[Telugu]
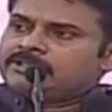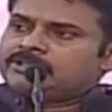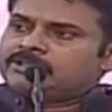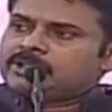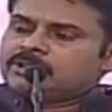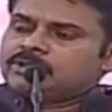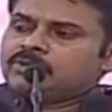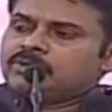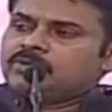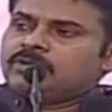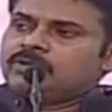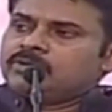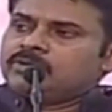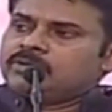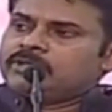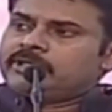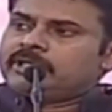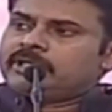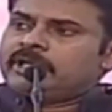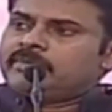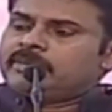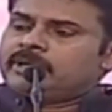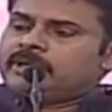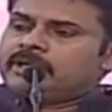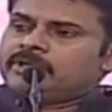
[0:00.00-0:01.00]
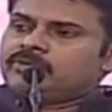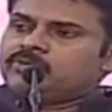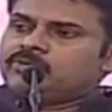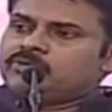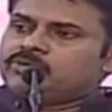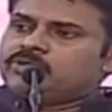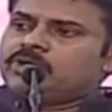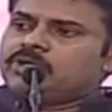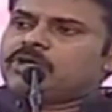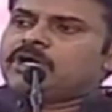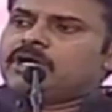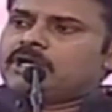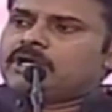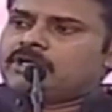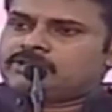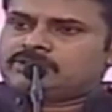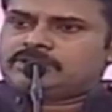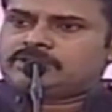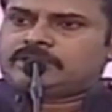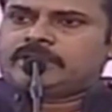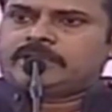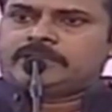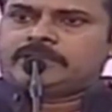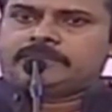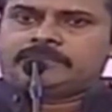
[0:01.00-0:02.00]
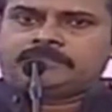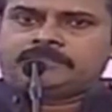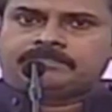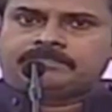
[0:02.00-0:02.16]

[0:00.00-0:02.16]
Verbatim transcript: చదువులు ఉంటే మనకి ఉద్యోగాలు వస్తాయి